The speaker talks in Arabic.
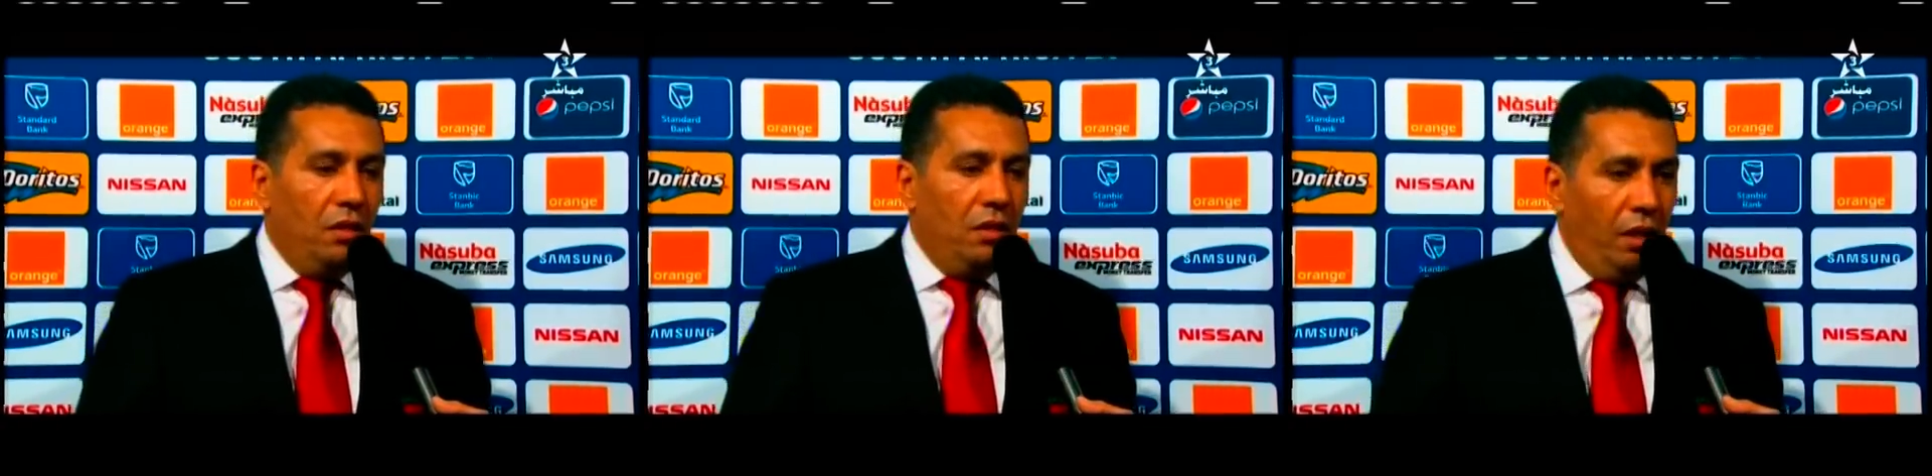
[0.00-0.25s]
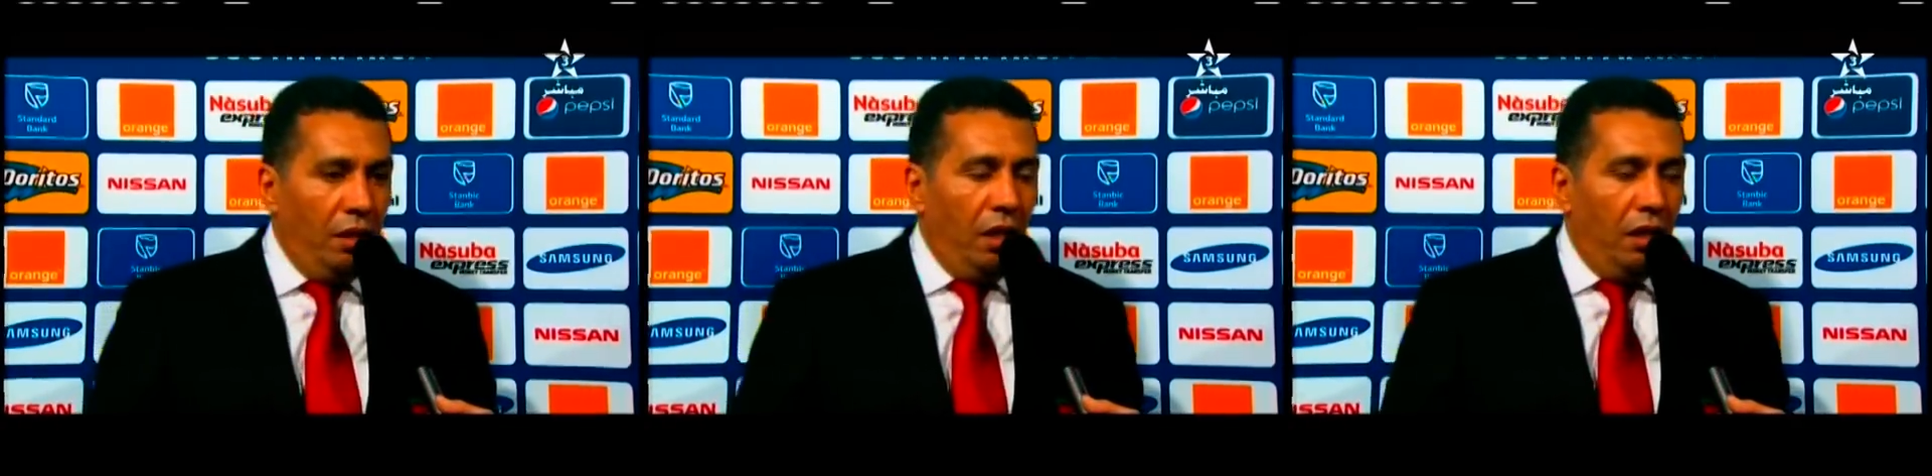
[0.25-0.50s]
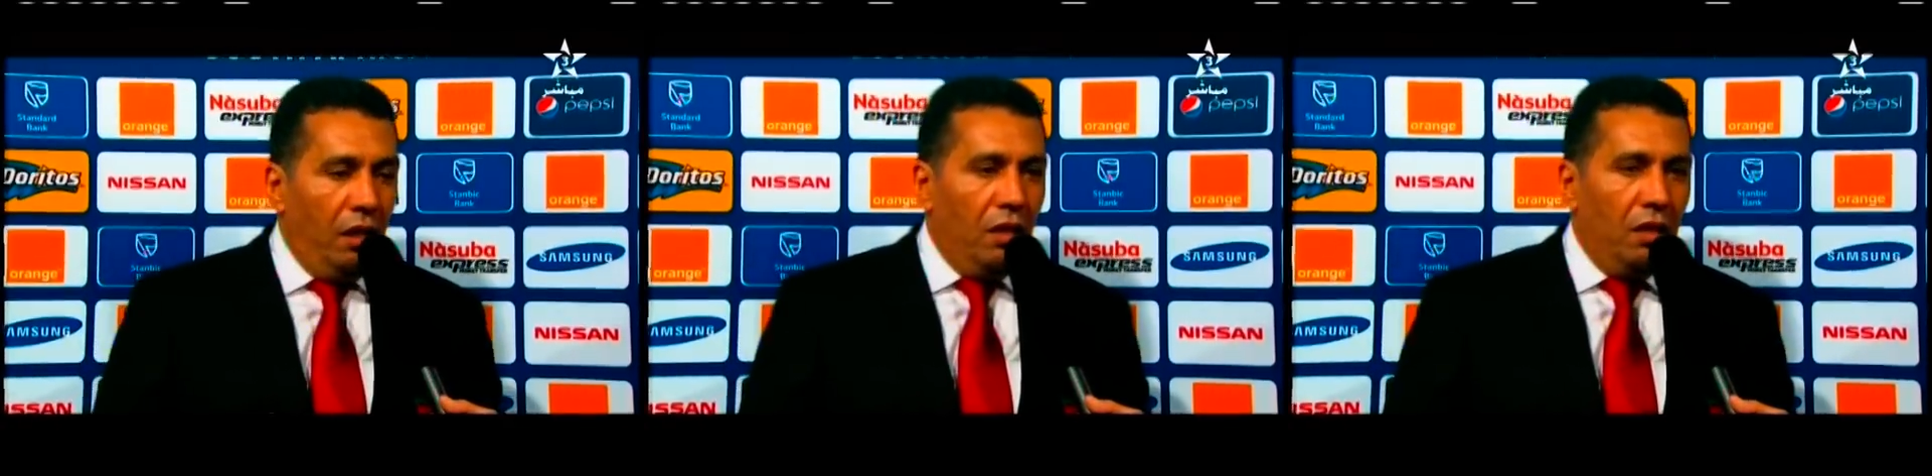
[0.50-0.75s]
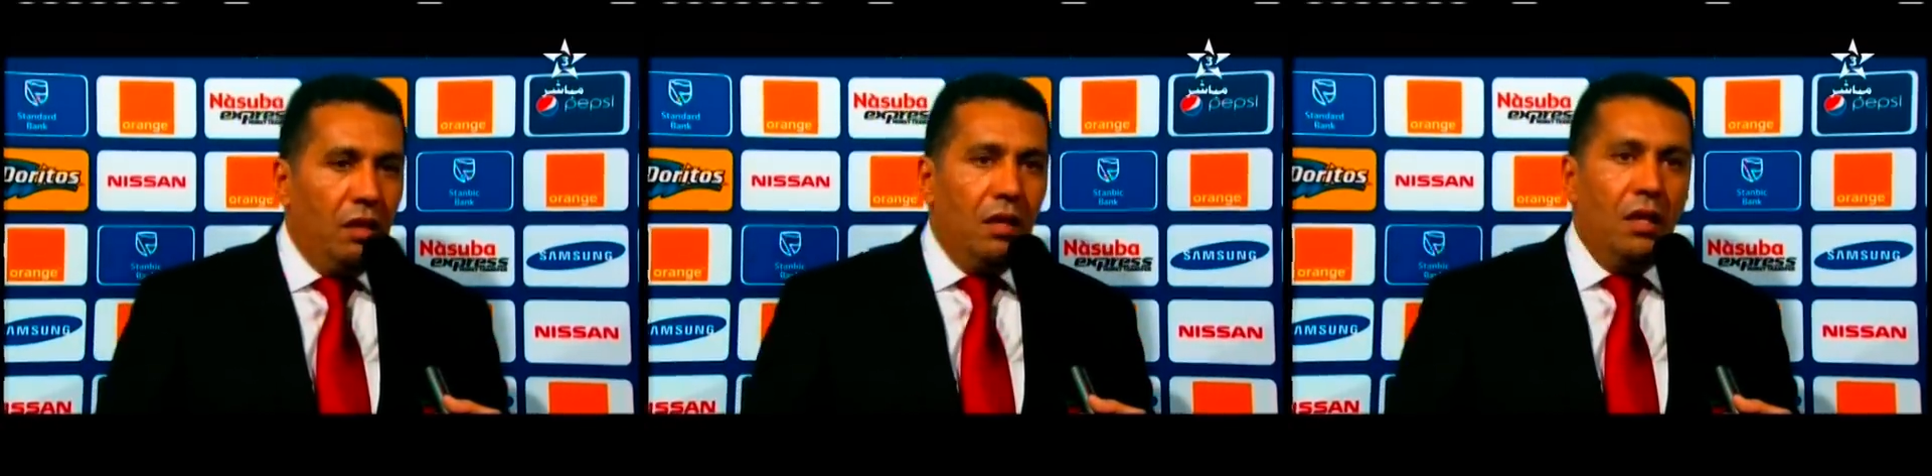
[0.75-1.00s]
يعني
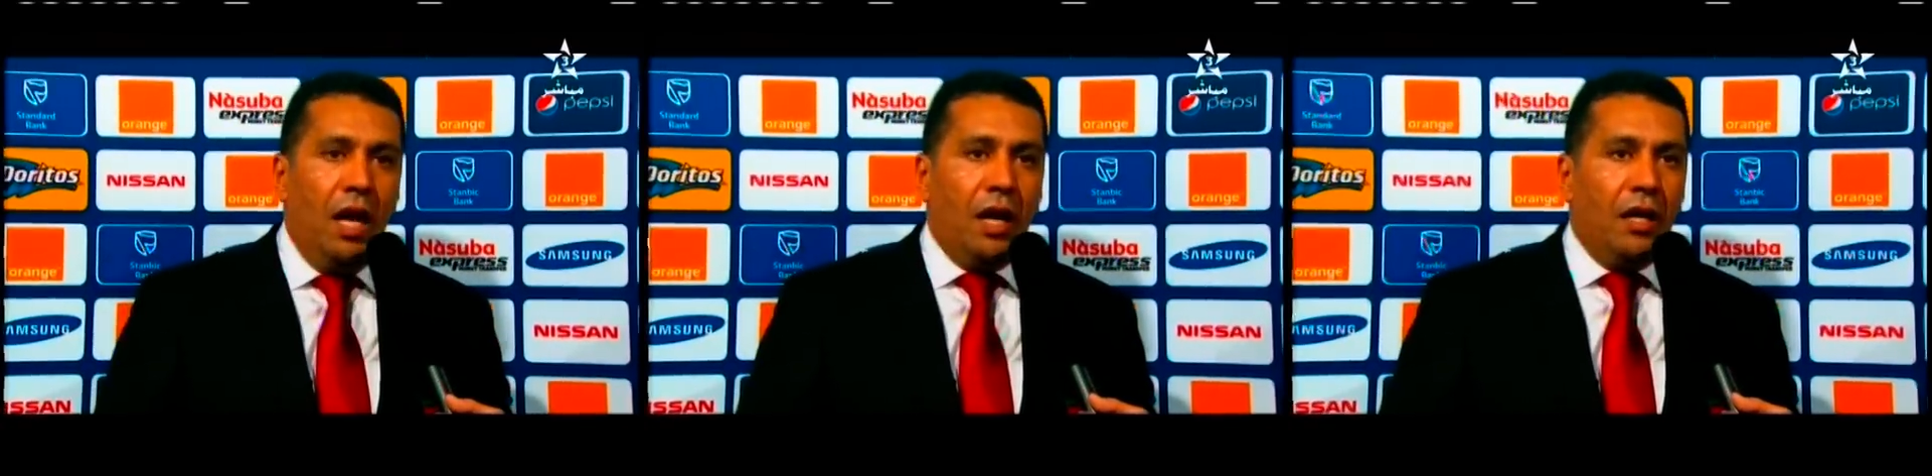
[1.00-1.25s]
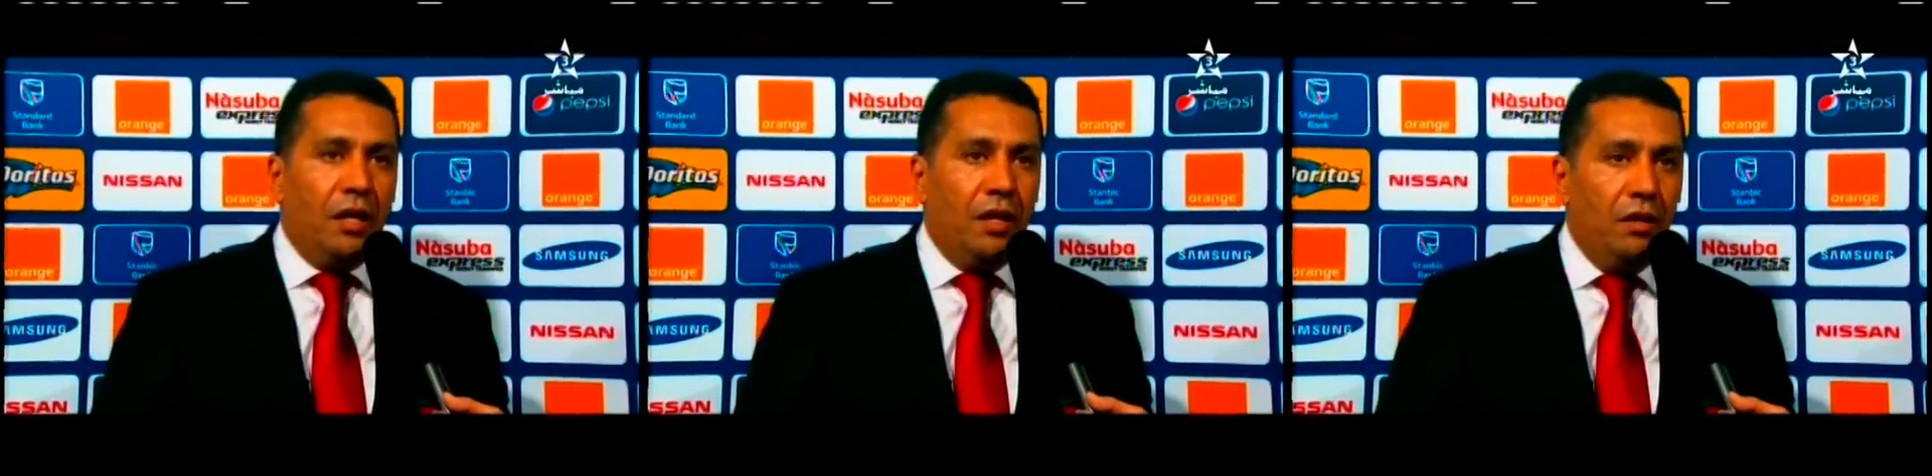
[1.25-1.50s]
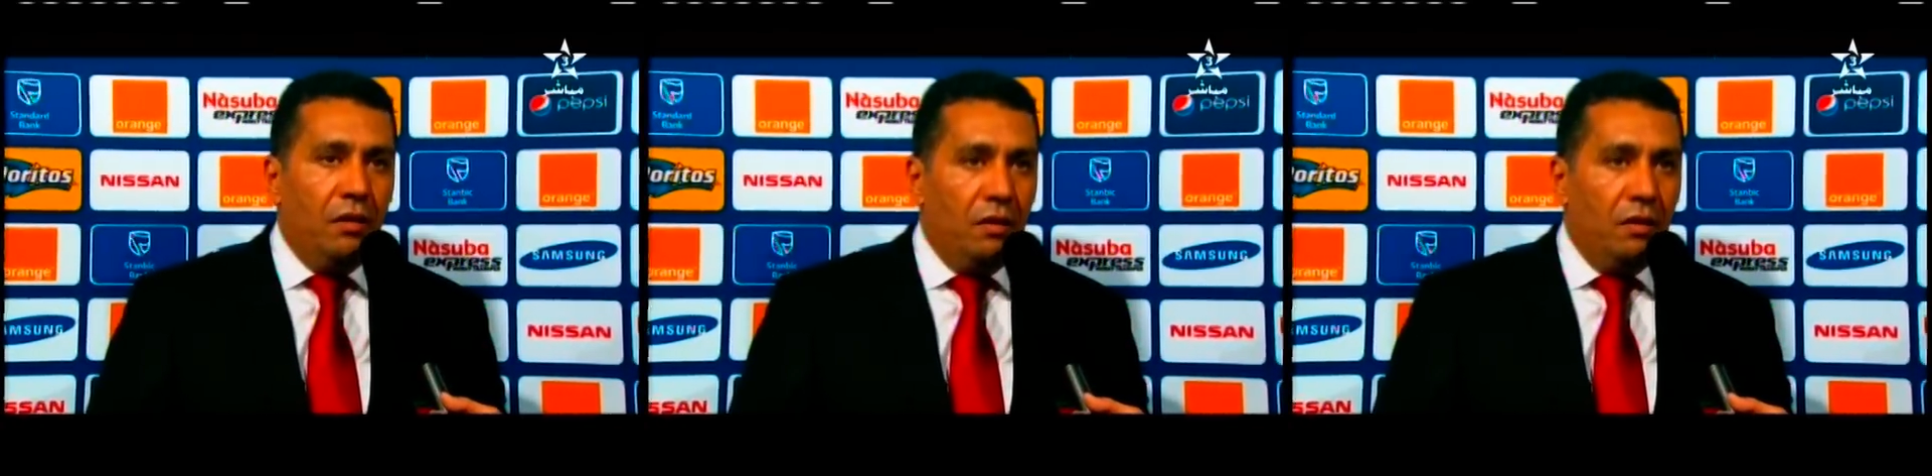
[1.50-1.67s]
الحقيقي